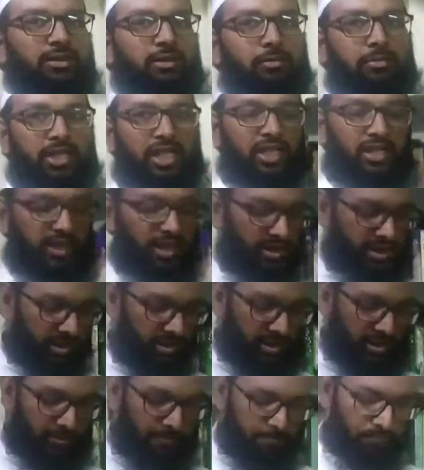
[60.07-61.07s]
में बनाया करता
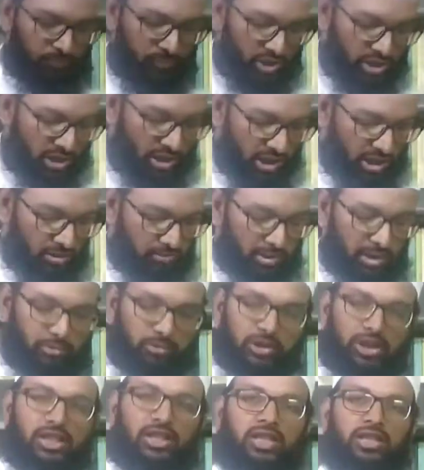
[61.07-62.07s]
था मैं
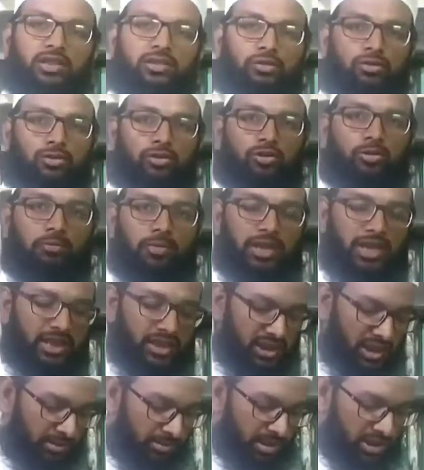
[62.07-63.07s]
मदरस हूँ तो
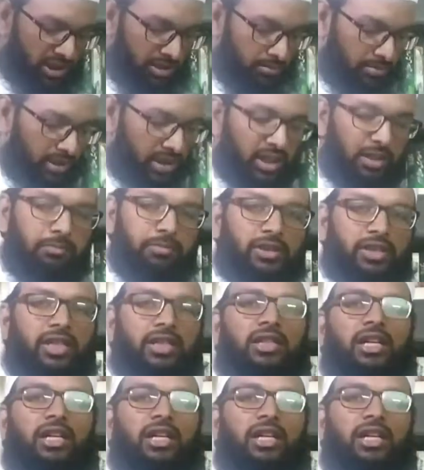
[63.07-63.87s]
मदरसे में जब मेरा पीरियड